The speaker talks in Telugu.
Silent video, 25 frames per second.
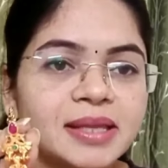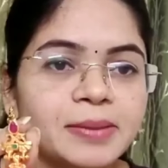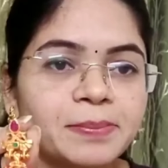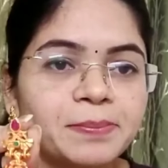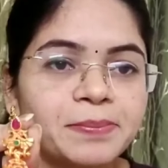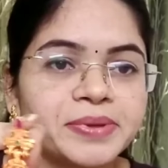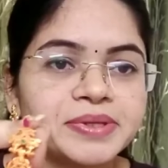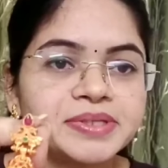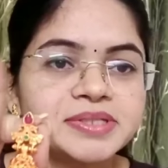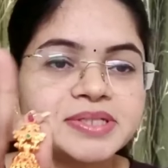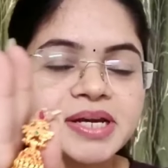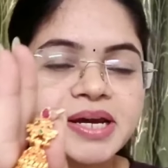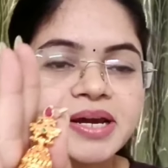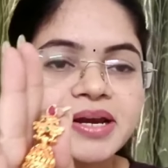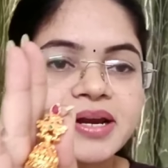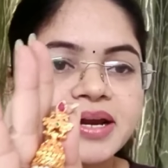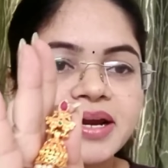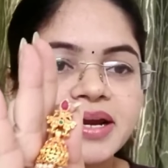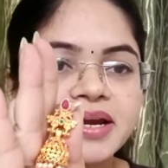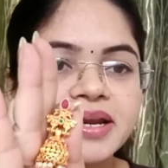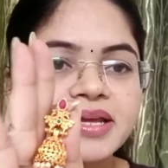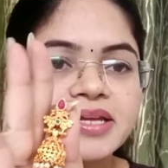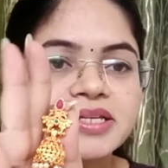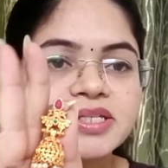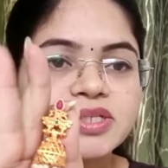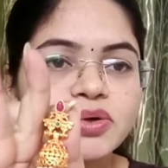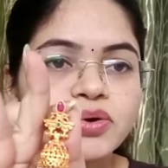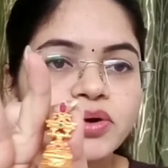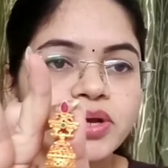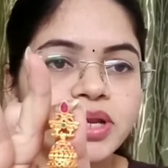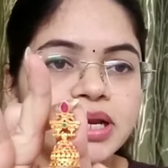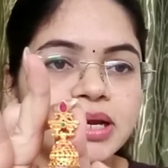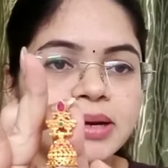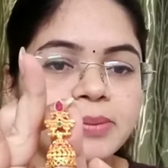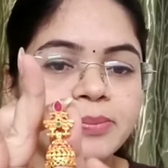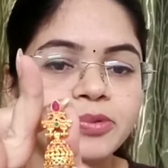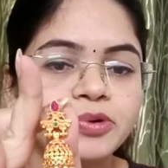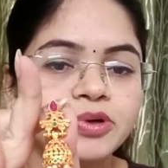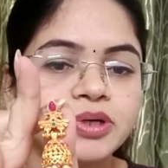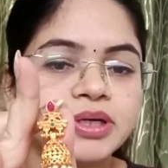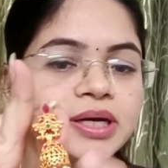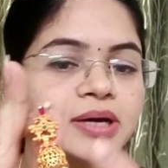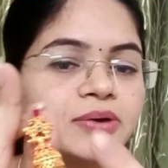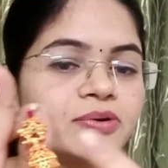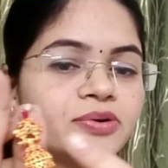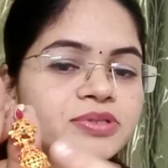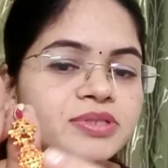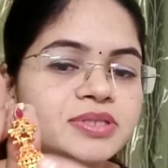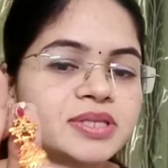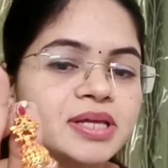తెప్పించానండి సో ఇలా బుట్ట
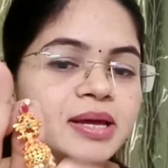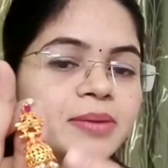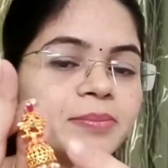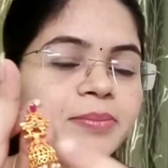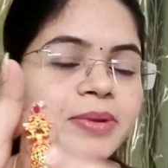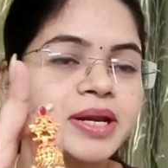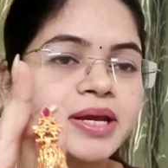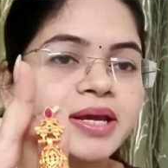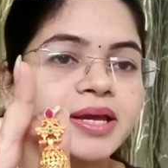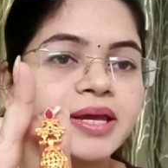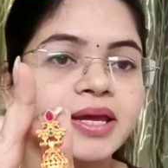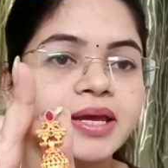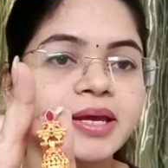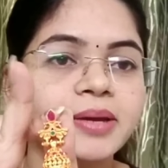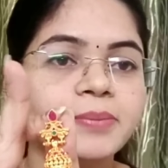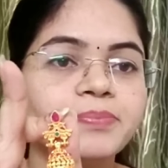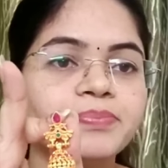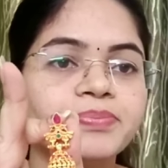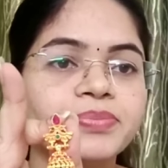వస్తాయి మనకి